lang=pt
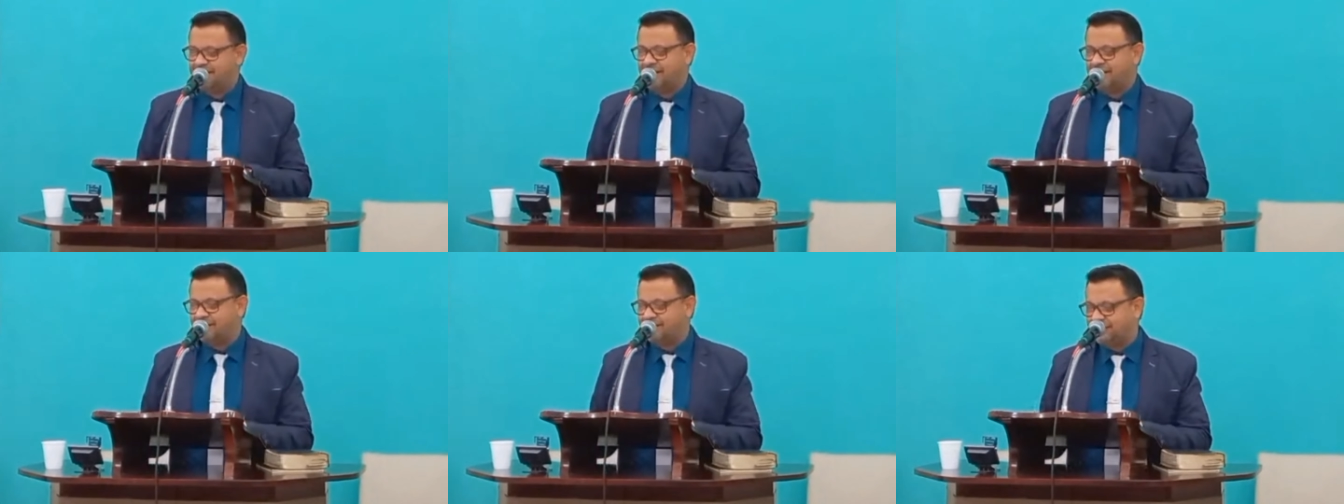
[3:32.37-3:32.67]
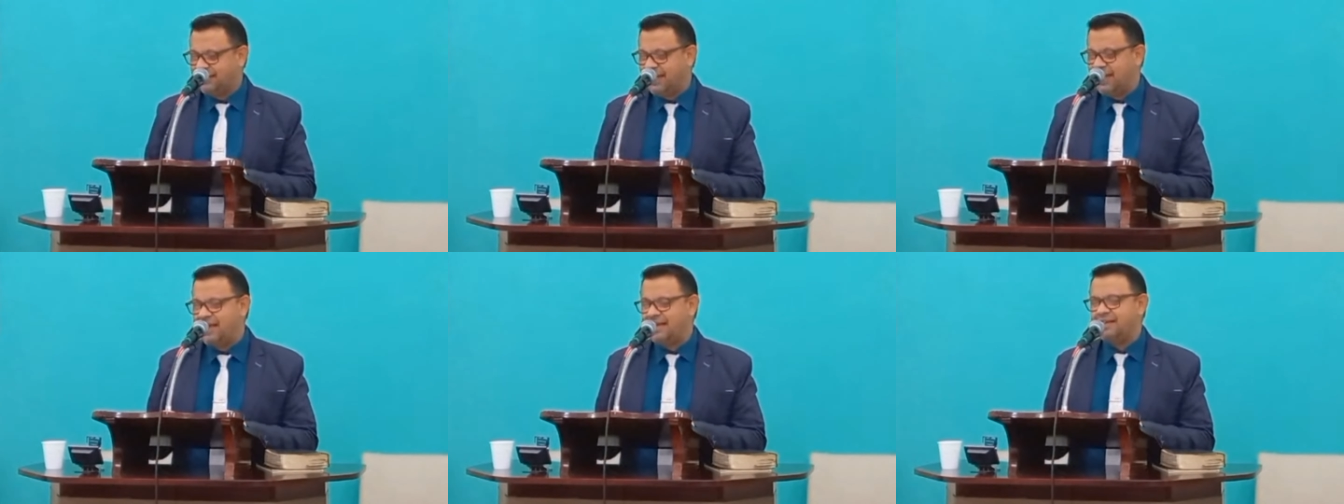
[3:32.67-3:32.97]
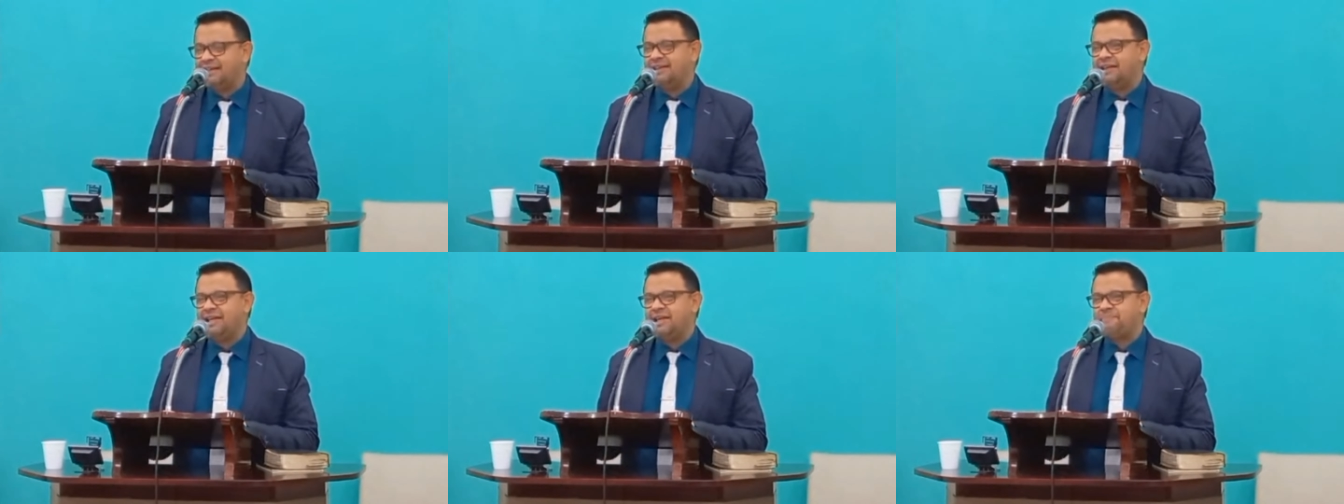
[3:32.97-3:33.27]
Até
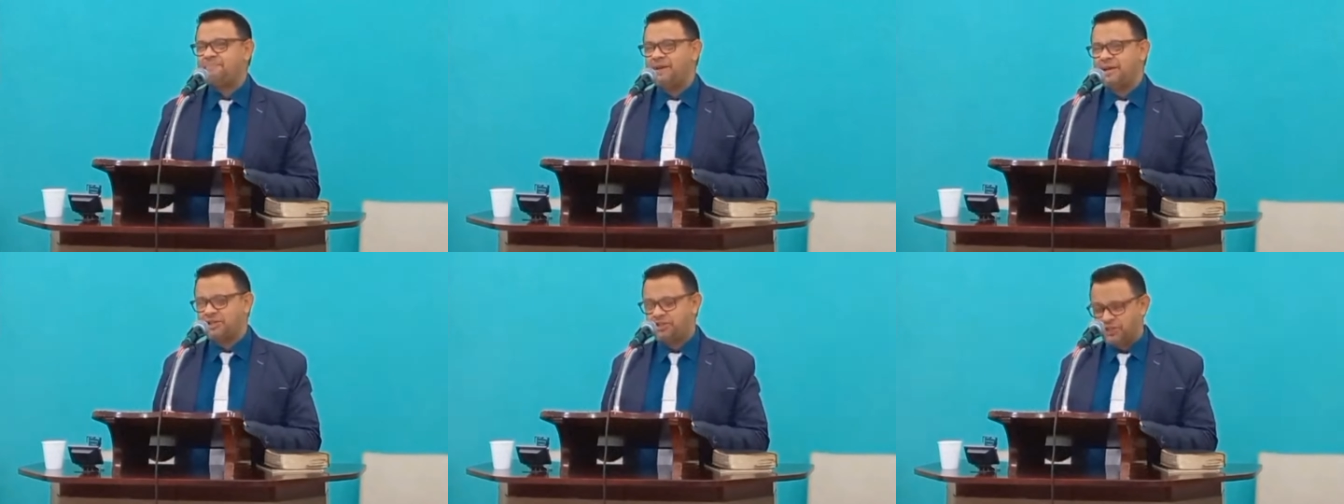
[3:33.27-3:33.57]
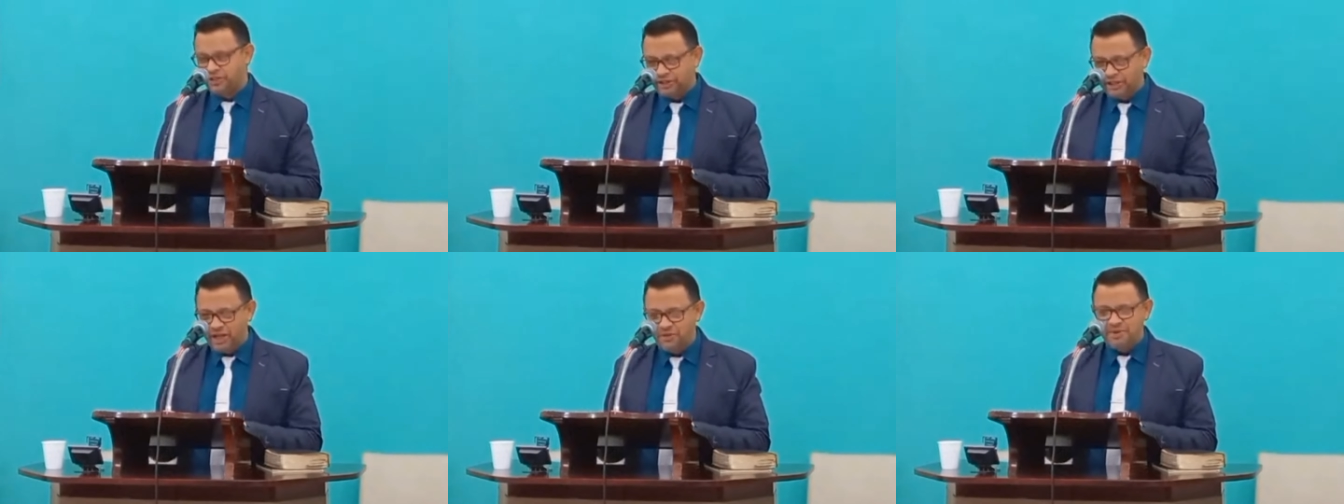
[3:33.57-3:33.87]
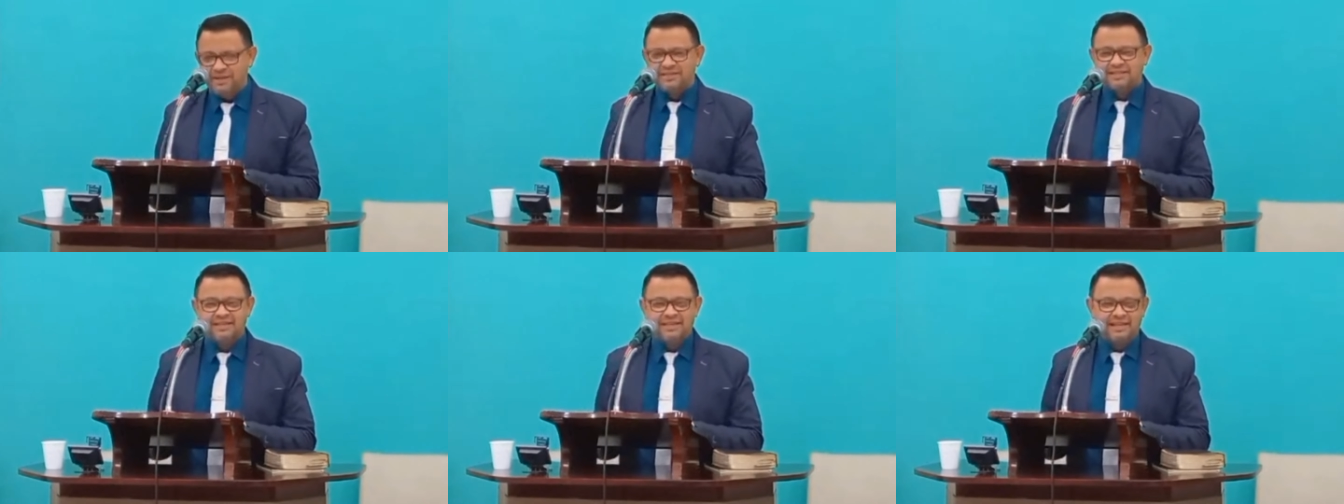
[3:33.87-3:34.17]
que de repente eu tenho
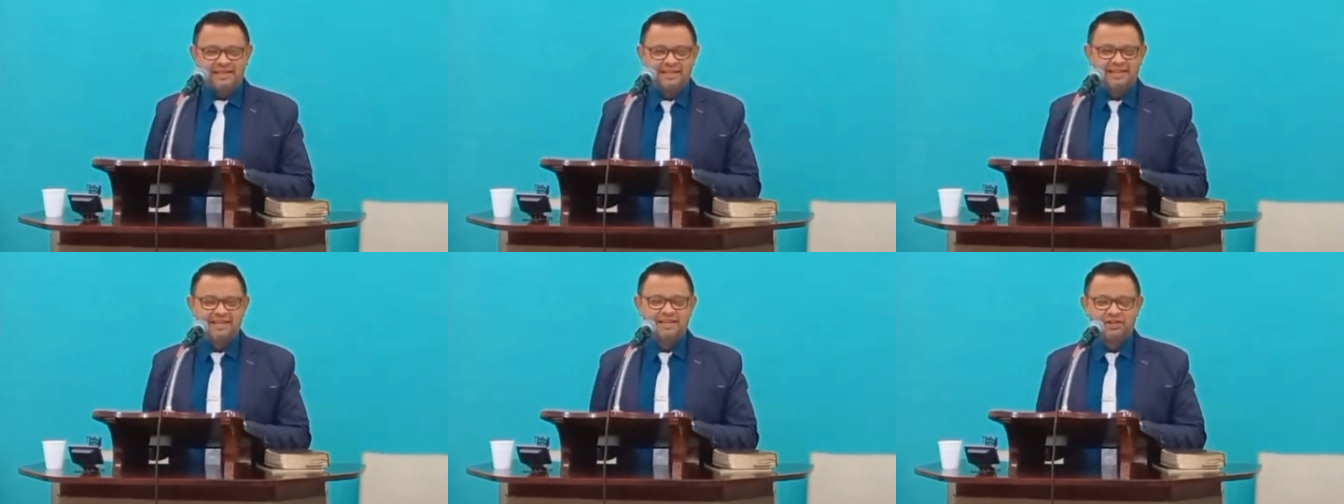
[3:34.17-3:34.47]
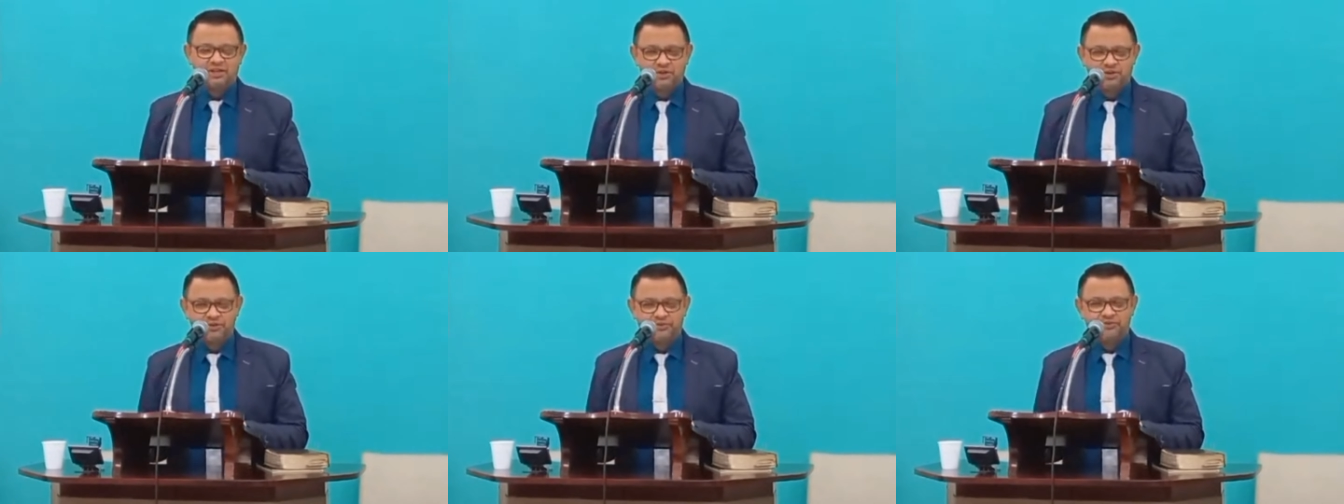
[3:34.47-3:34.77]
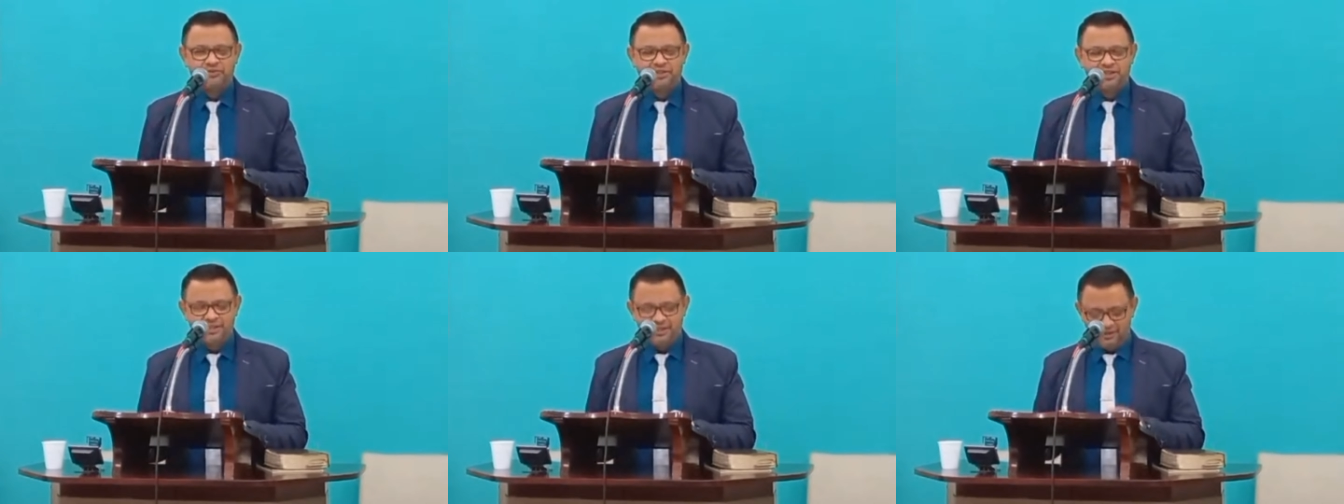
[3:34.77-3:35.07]
uma cena aí que eu
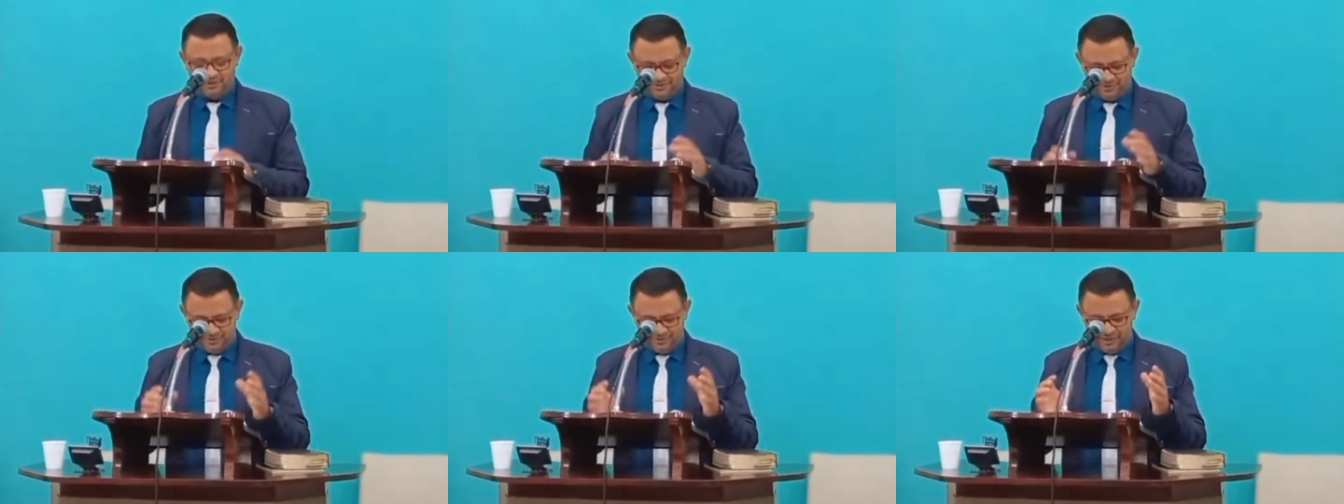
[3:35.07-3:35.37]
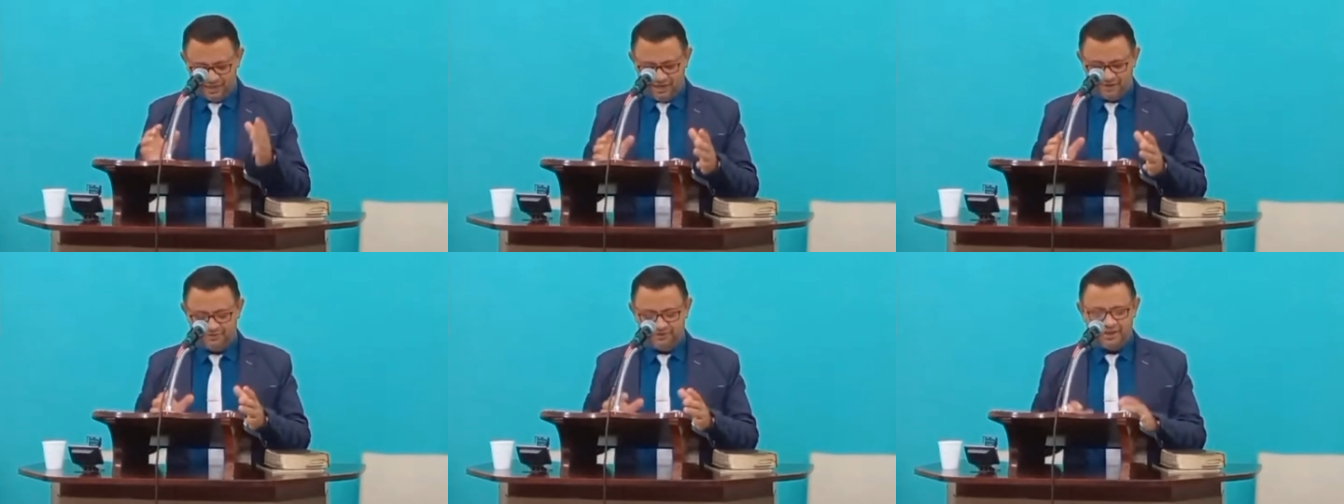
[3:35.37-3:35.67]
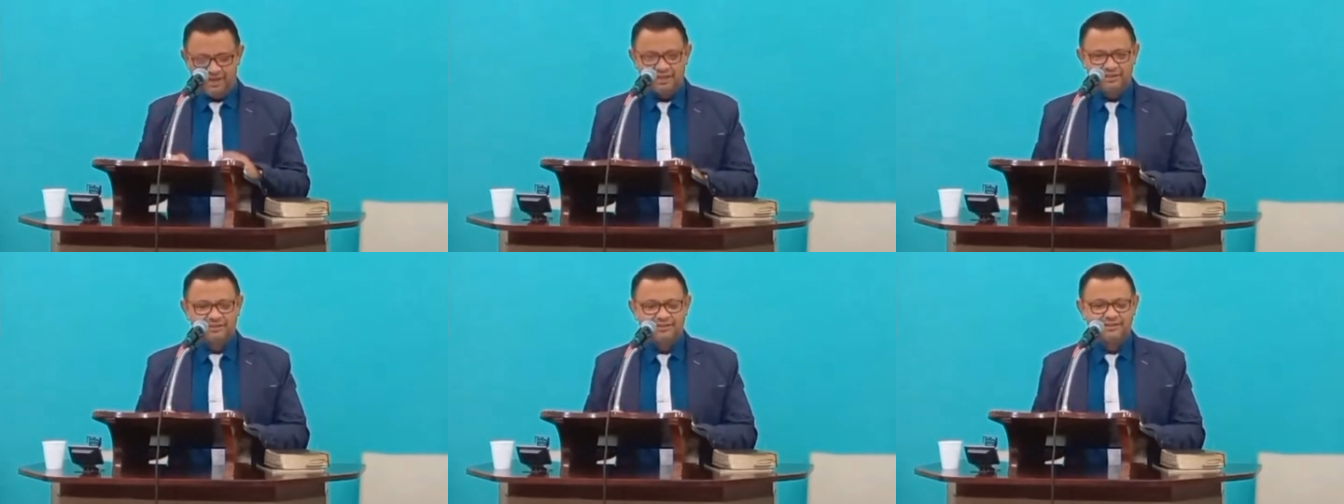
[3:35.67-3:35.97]
vi
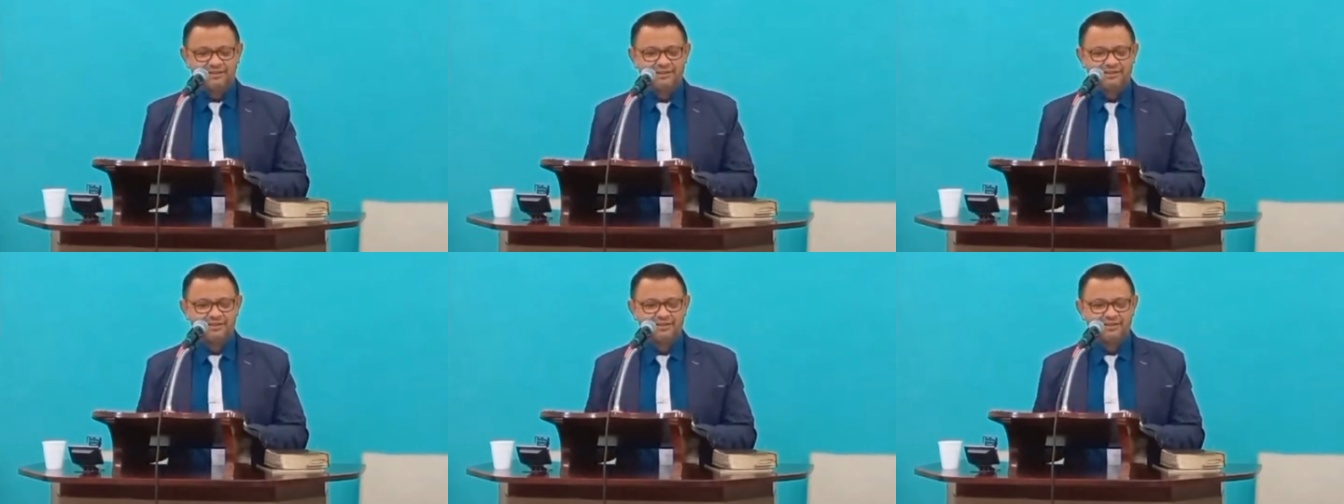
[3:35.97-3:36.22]
gravado.